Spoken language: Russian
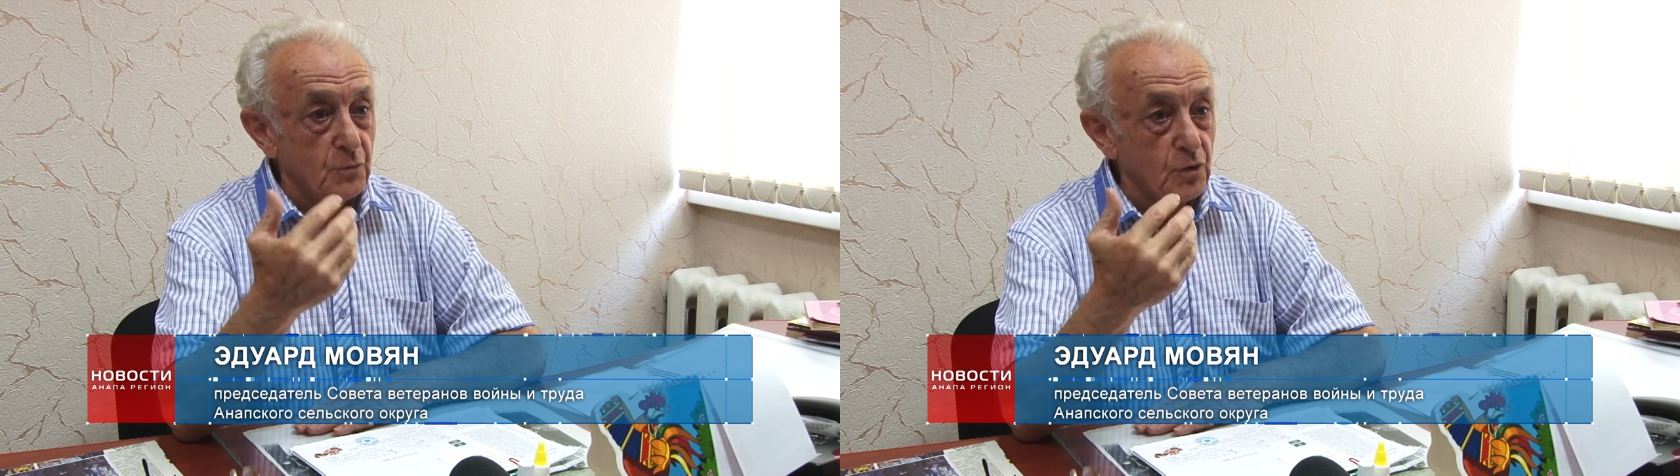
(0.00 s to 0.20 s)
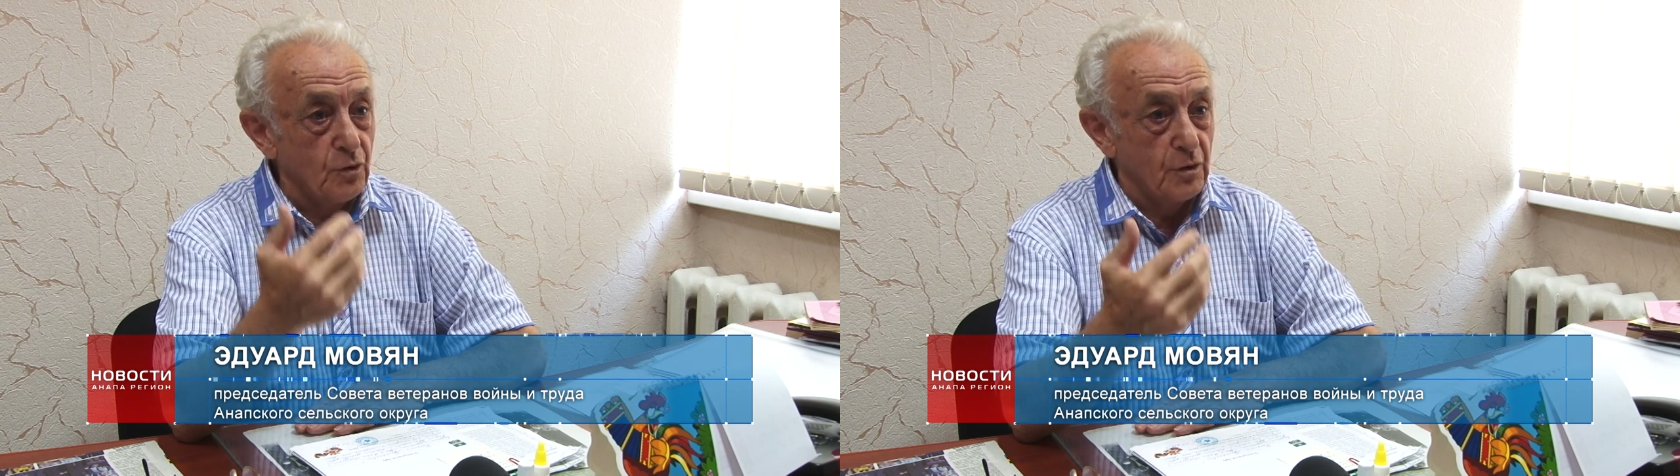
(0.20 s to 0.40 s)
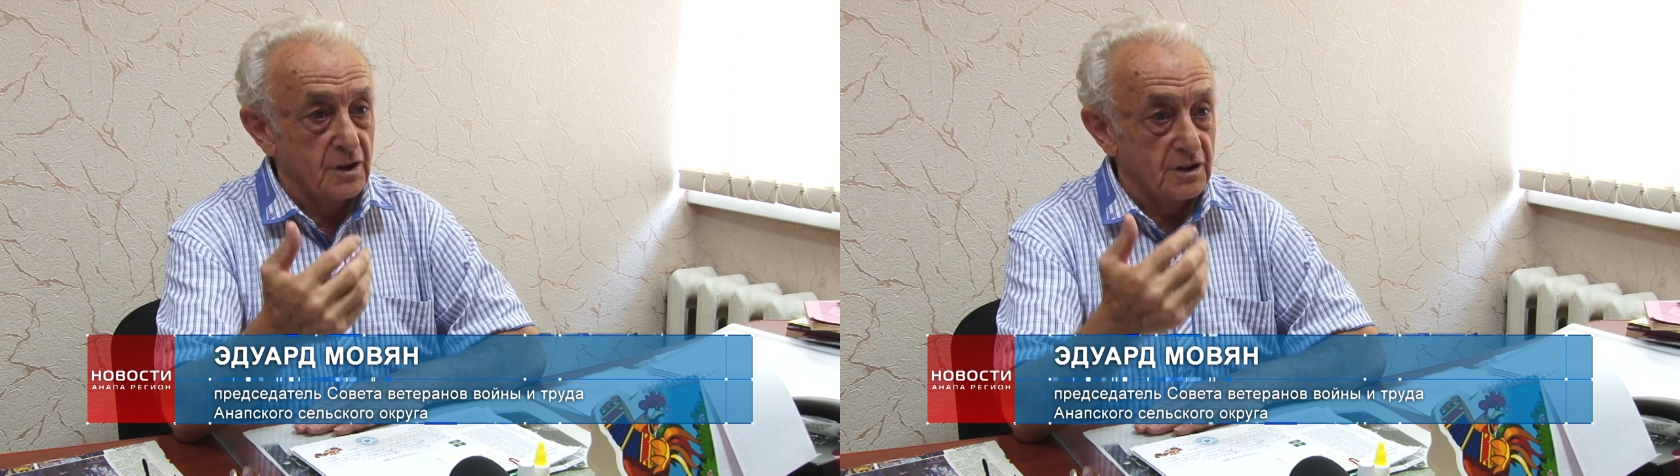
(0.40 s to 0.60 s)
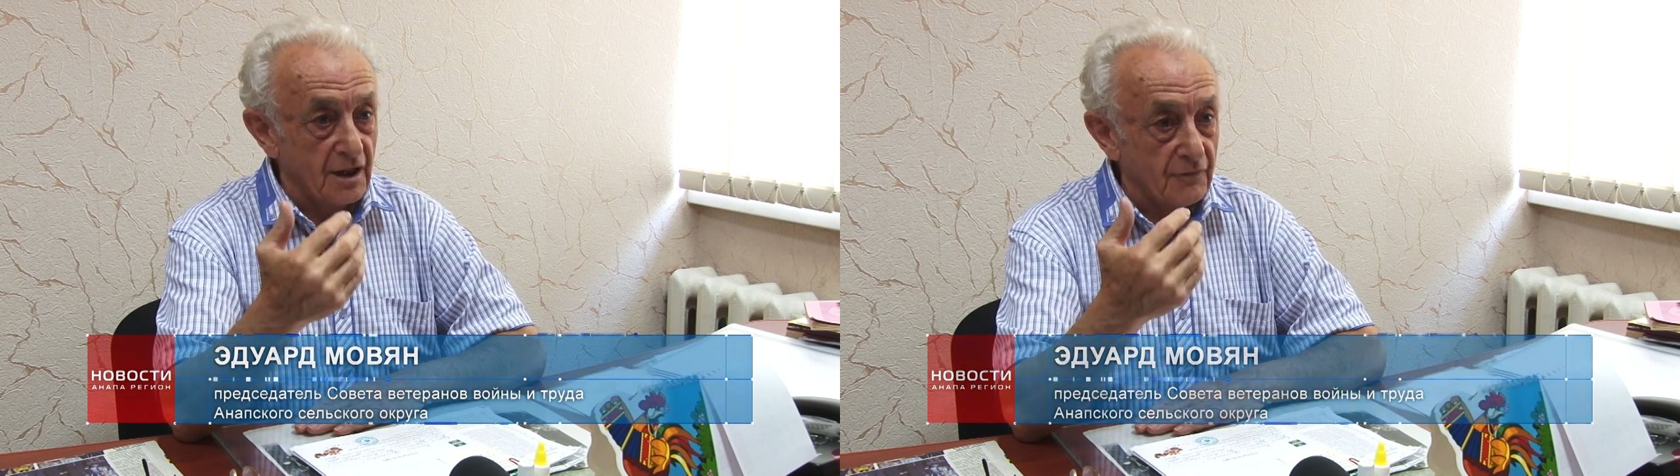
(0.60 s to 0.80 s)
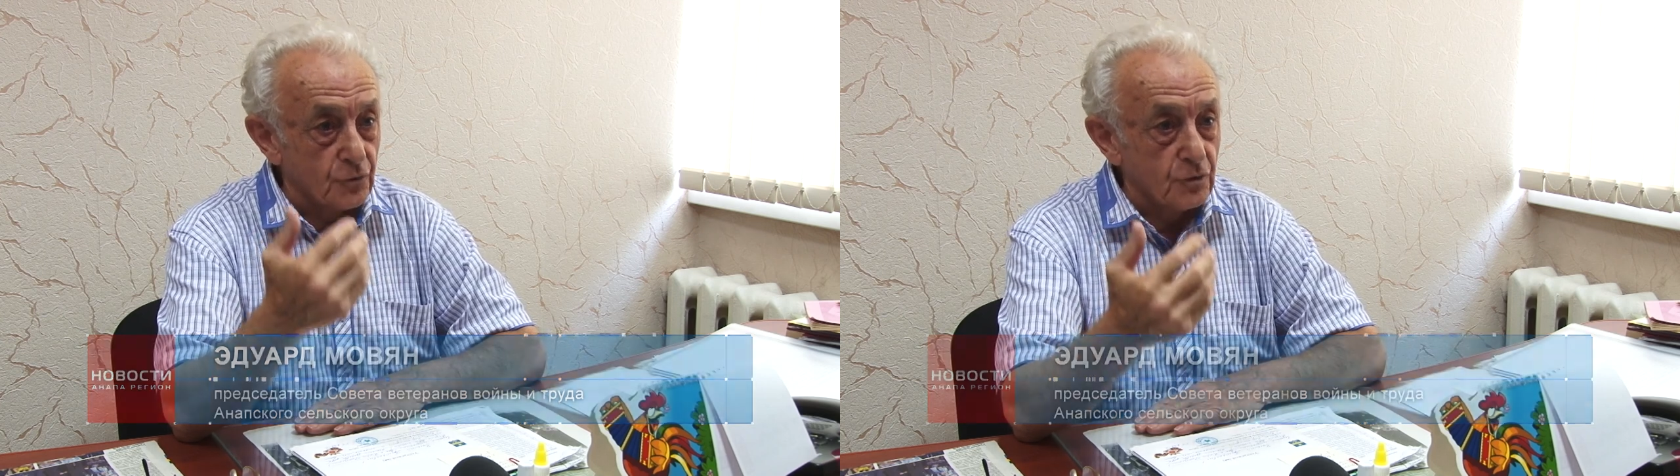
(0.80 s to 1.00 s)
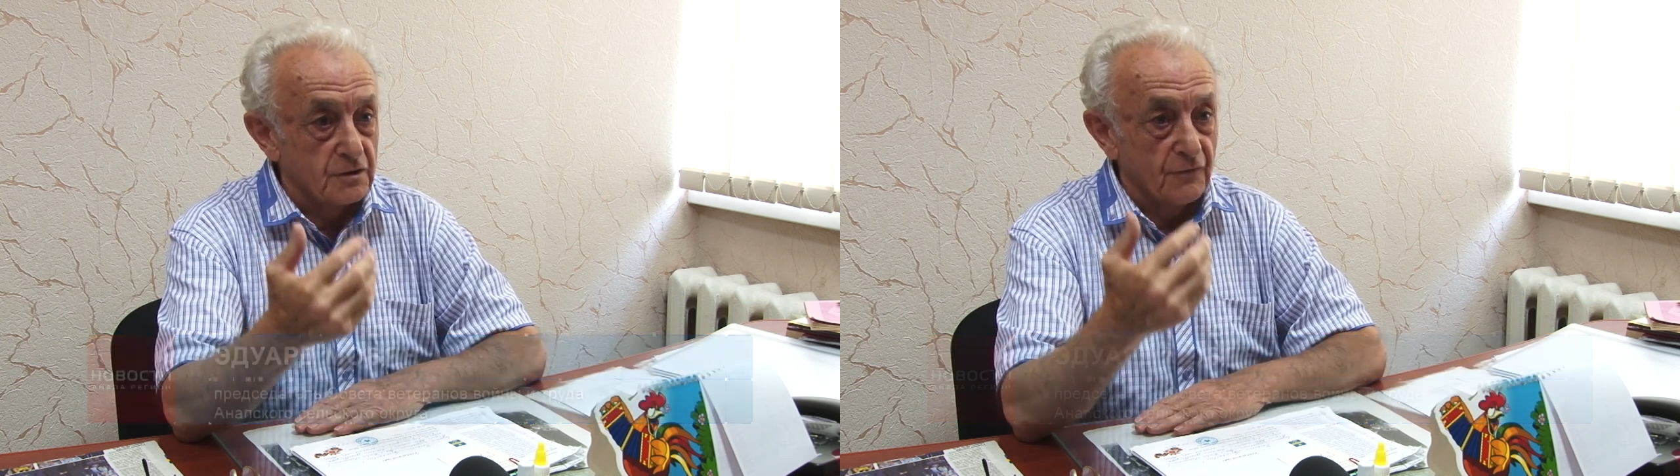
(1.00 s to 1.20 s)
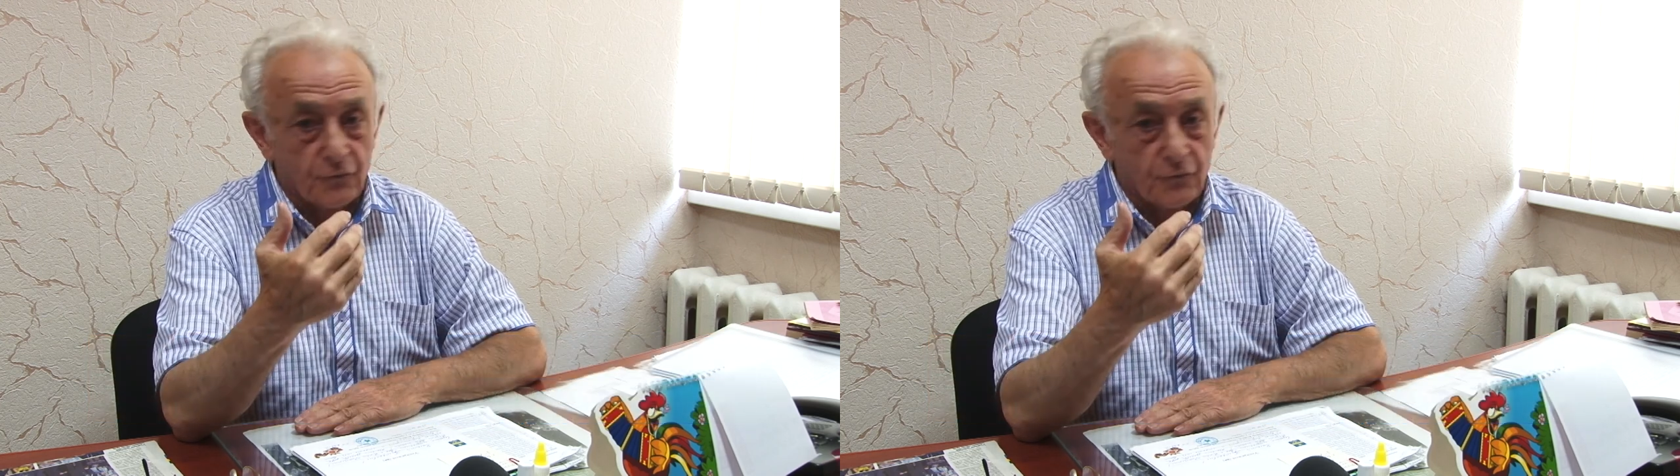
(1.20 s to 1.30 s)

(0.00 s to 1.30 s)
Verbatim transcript: много для фронта.